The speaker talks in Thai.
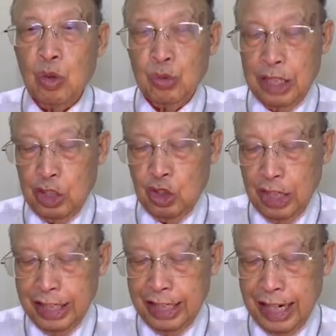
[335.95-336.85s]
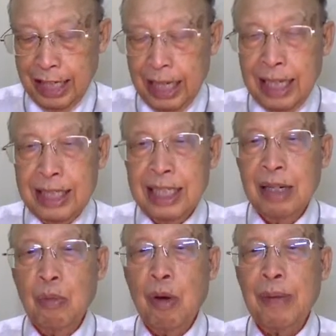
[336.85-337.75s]
ที่อยู่ในที่นั้นจึง
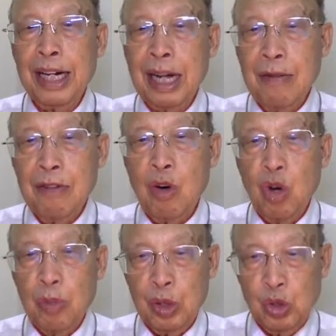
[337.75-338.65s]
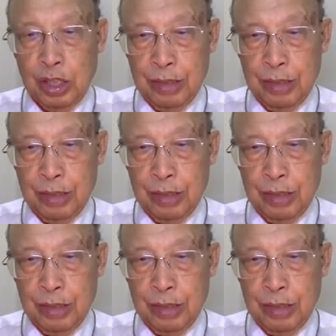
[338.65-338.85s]
โบแมนคำเว้าของมนุษย์